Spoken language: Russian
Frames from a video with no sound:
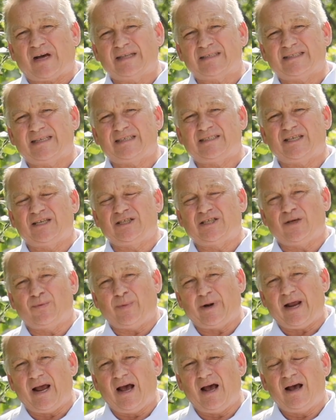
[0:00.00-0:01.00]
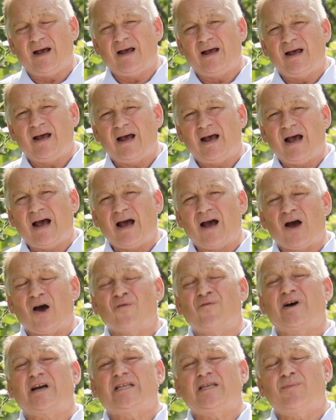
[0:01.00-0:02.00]
в конце сентября,
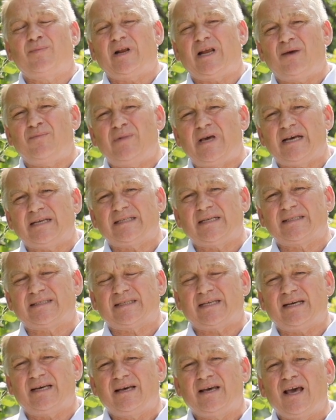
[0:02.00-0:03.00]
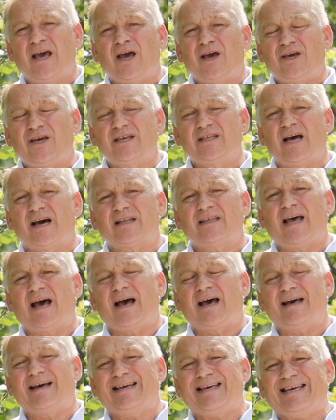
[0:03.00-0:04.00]
в октябре месяце,
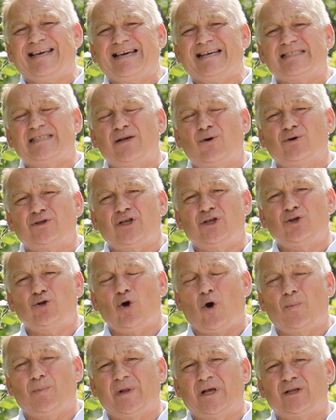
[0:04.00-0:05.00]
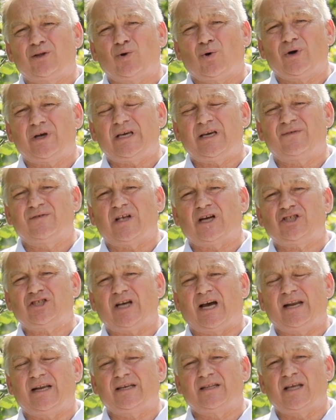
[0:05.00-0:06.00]
иногда, если очень теплая, то и в
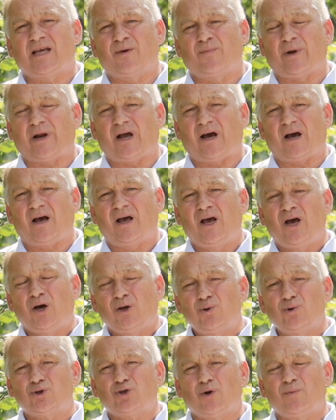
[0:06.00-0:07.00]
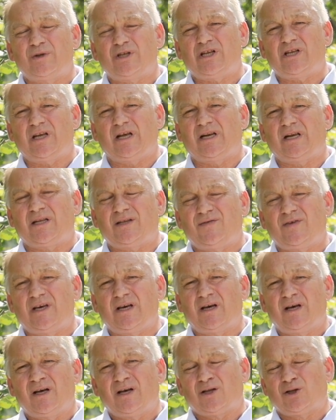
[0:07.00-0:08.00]
начале ноября, ну, чтобы недели
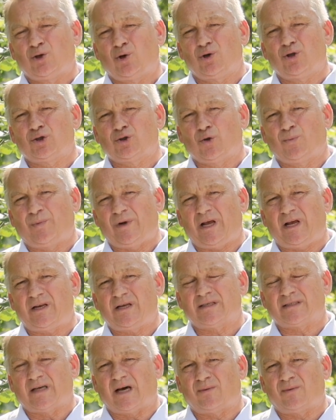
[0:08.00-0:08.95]
две до наступления